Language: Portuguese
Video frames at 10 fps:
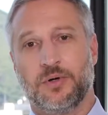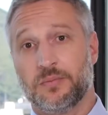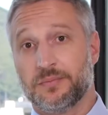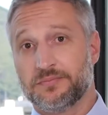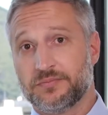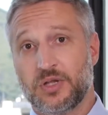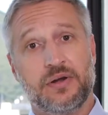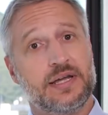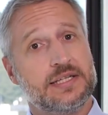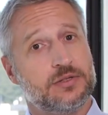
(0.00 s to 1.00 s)
Bom,
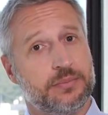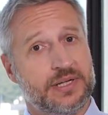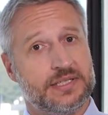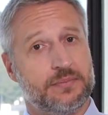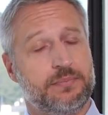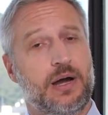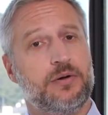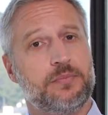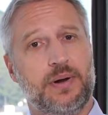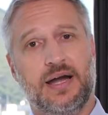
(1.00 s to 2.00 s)
não é esse o
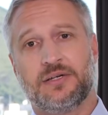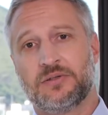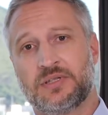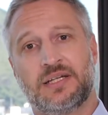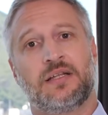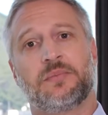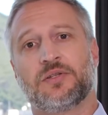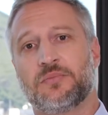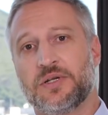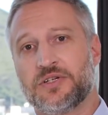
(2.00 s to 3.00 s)
principal impacto do
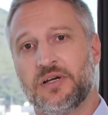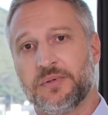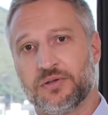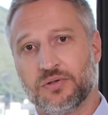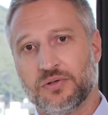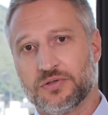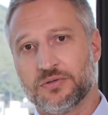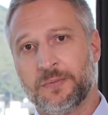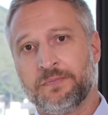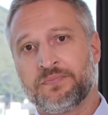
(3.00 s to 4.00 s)
tratamento
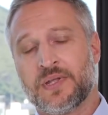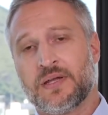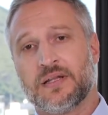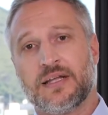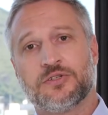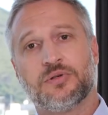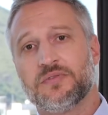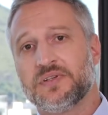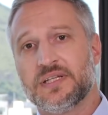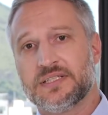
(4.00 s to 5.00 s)
medicamentoso na sua
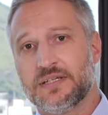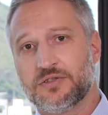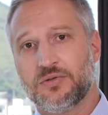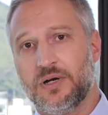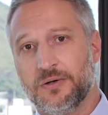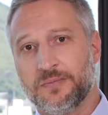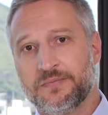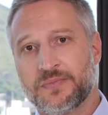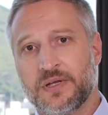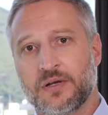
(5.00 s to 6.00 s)
vida
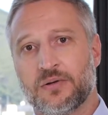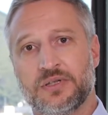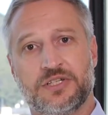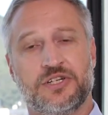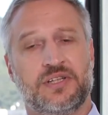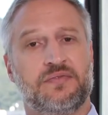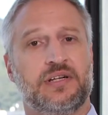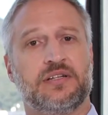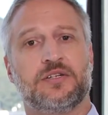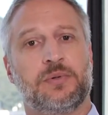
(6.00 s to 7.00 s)
sexual. Quando a gente está
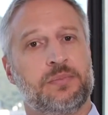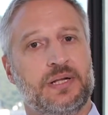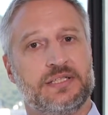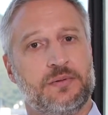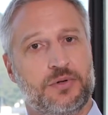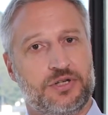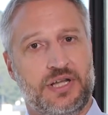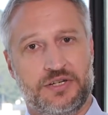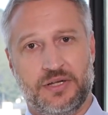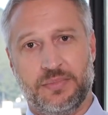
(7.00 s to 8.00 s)
falando de hiperplasia
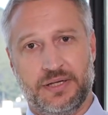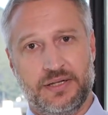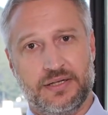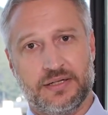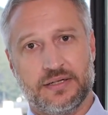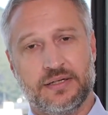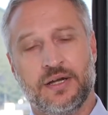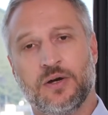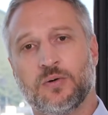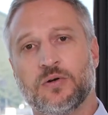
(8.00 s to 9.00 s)
prostática benigna,
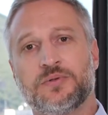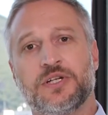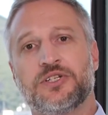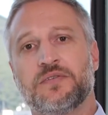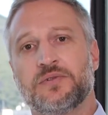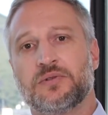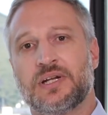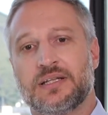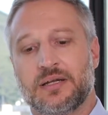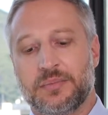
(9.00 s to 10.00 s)
o objetivo do
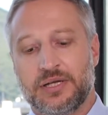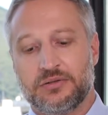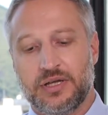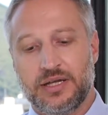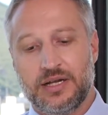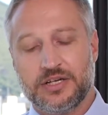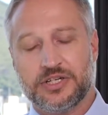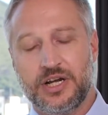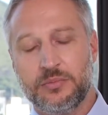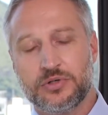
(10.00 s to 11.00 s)
tratamento é
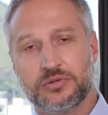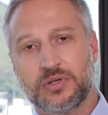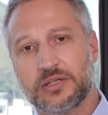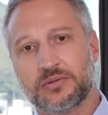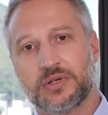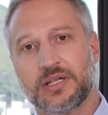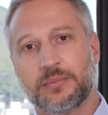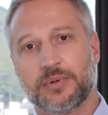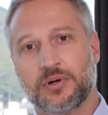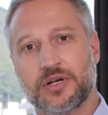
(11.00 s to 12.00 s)
relaxar a musculatura
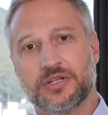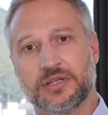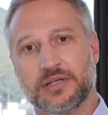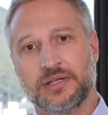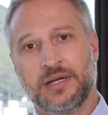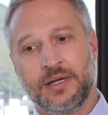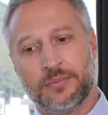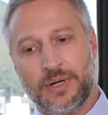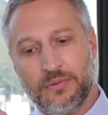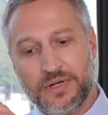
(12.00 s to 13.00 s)
da próstata
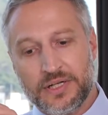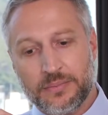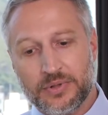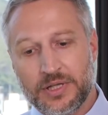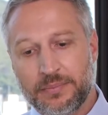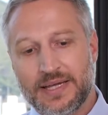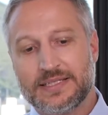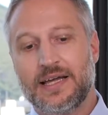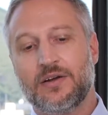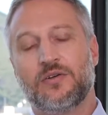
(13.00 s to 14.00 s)
para a urina poder
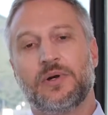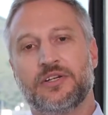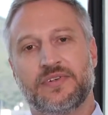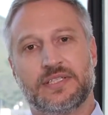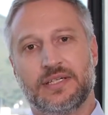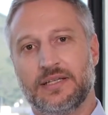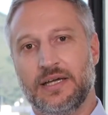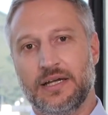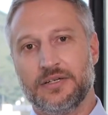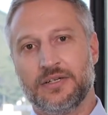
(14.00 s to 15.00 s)
passar com mais
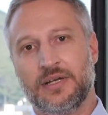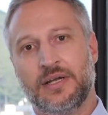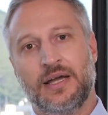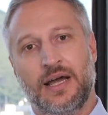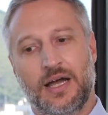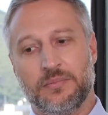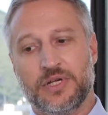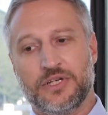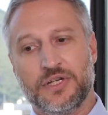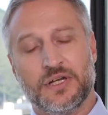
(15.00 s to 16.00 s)
facilidade. A
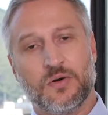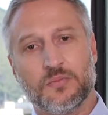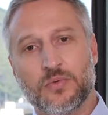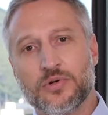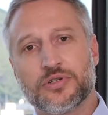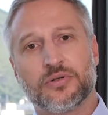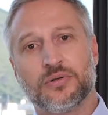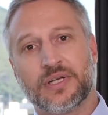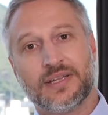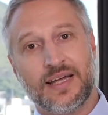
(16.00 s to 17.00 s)
bexiga é um
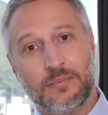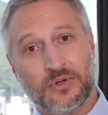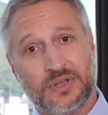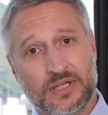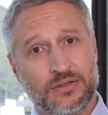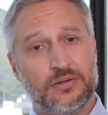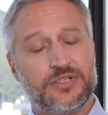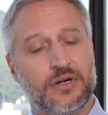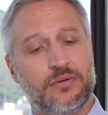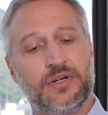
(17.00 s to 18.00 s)
músculo que está botando
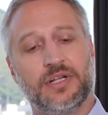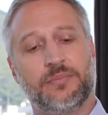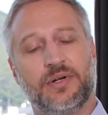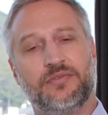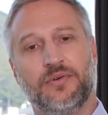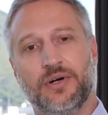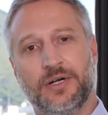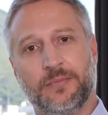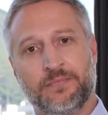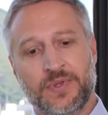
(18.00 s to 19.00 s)
a urina para
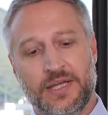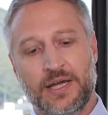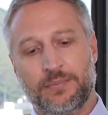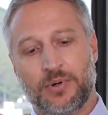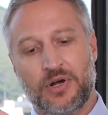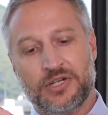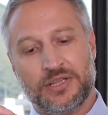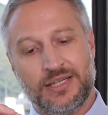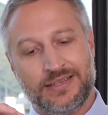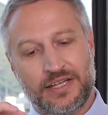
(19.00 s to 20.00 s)
fora e a
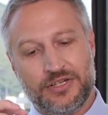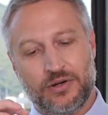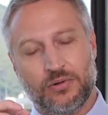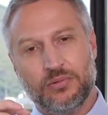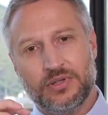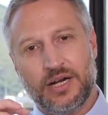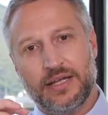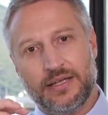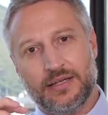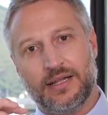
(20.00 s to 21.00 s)
próstata tende a
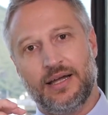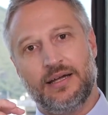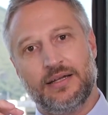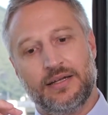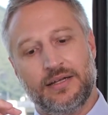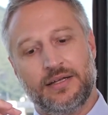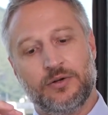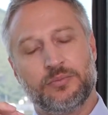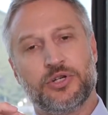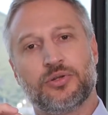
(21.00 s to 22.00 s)
contrair lá
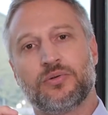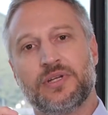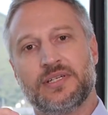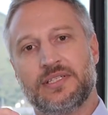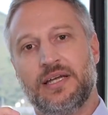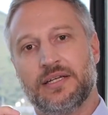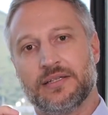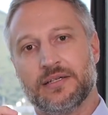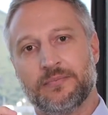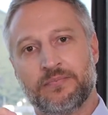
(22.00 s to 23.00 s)
e obstruir a
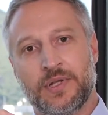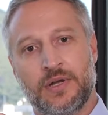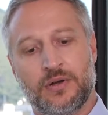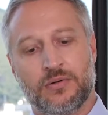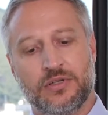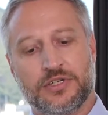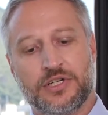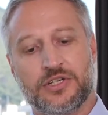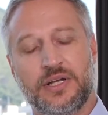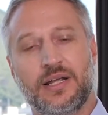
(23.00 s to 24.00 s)
saída. Quando a
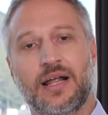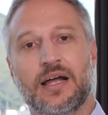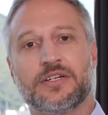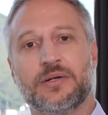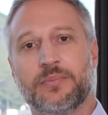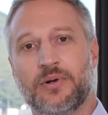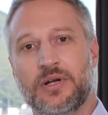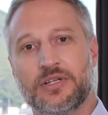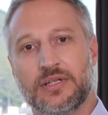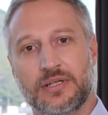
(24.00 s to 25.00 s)
gente relaxa a
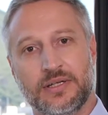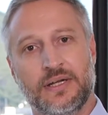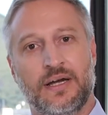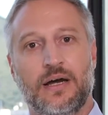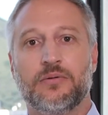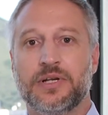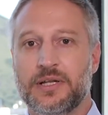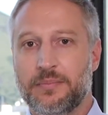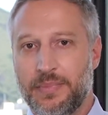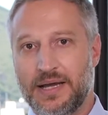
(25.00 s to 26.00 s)
próstata, a
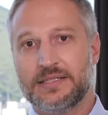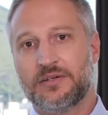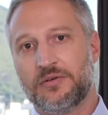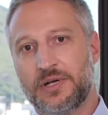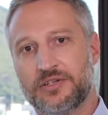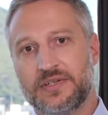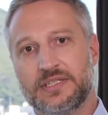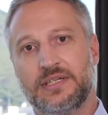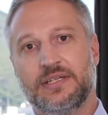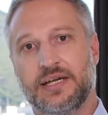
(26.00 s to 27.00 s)
urina passa com mais
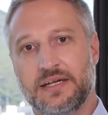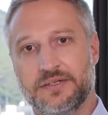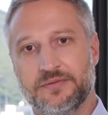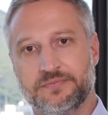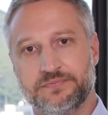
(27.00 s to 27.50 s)
facilidade.